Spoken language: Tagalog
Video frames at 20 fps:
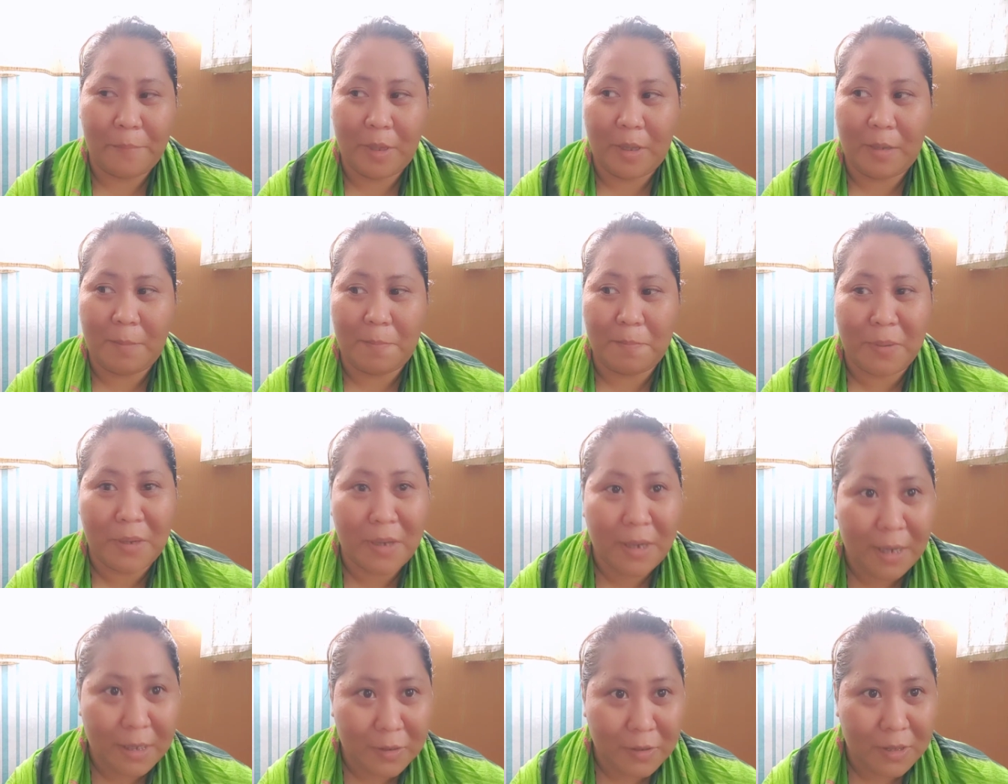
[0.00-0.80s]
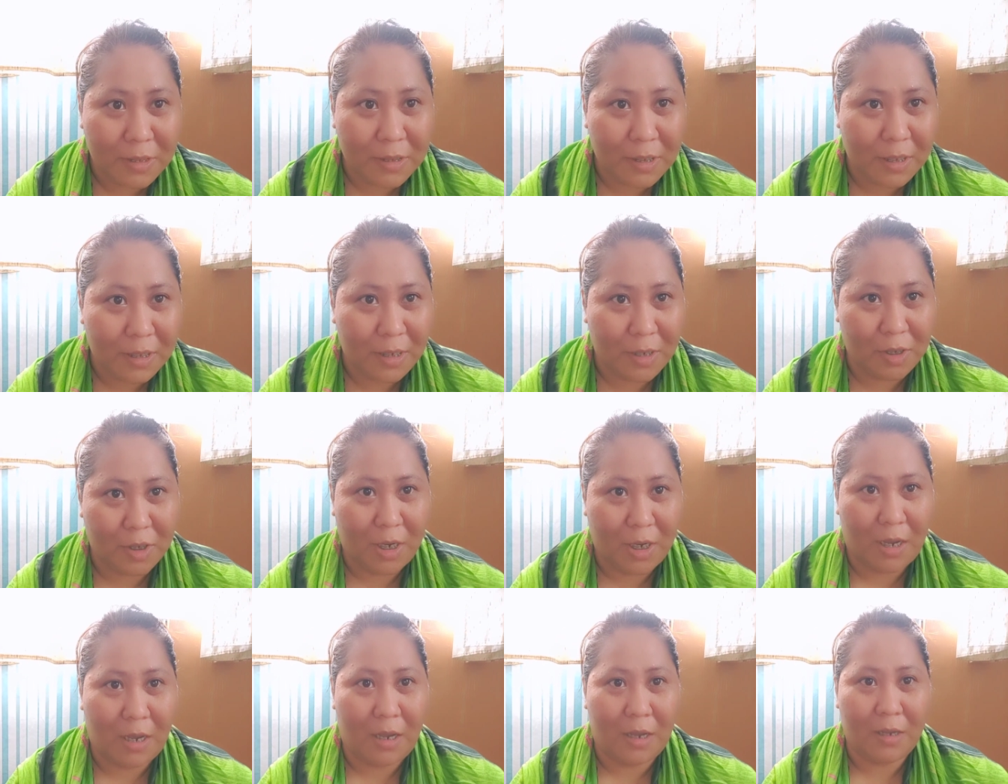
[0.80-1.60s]
pang ano na talaga siya
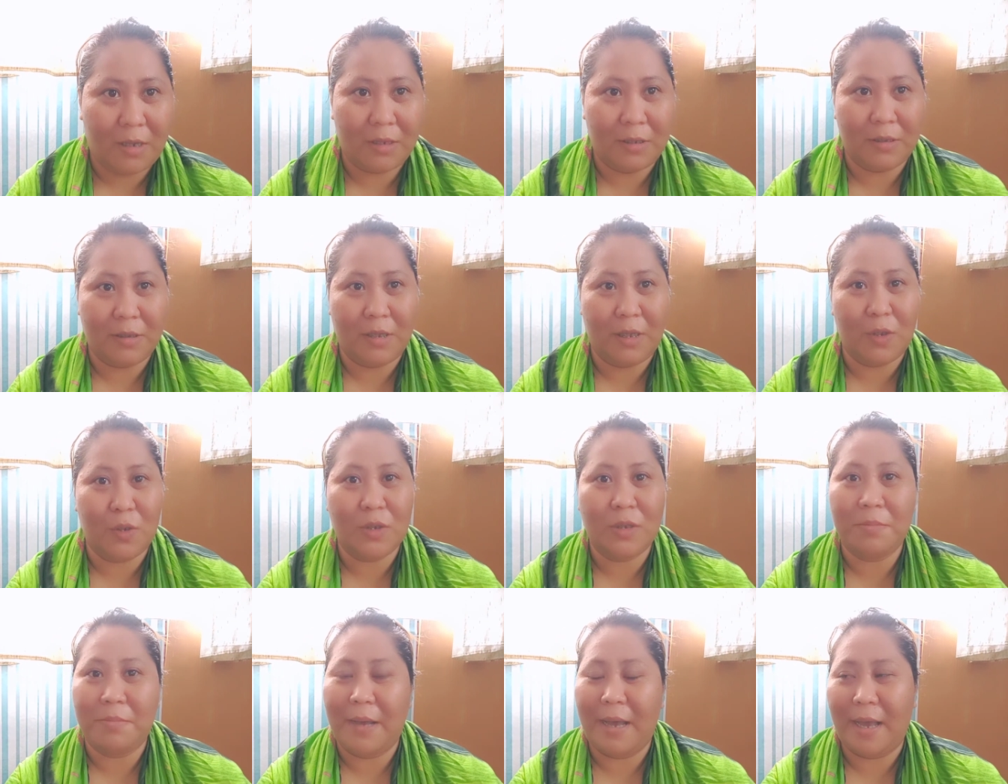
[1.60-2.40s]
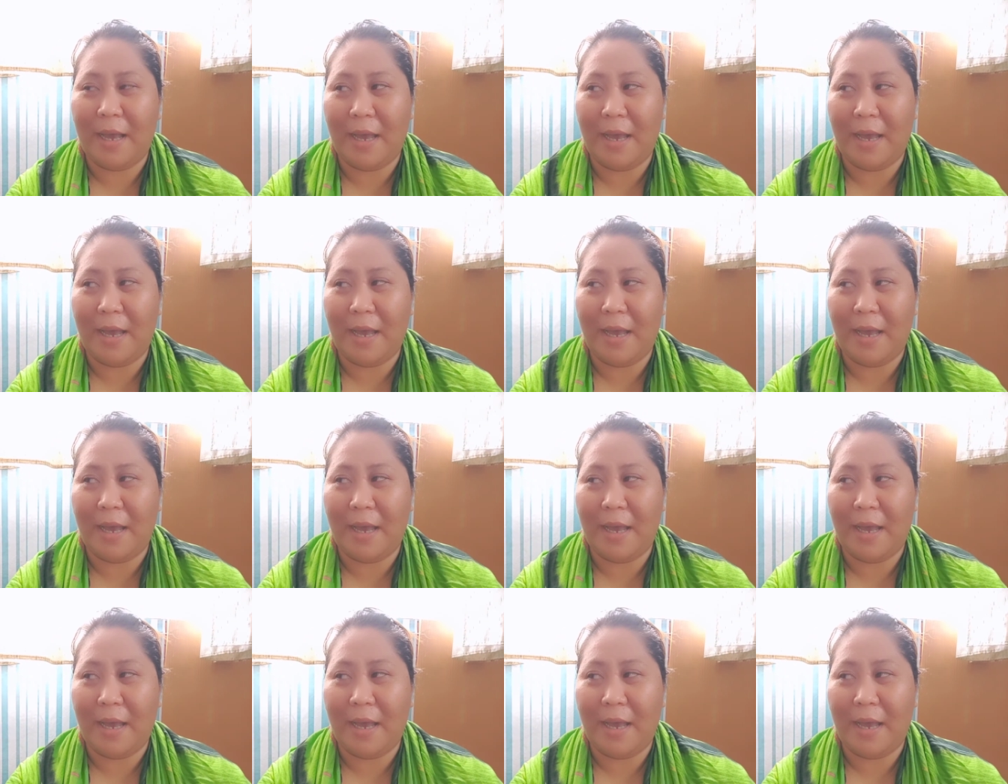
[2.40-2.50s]
dito sa bahay.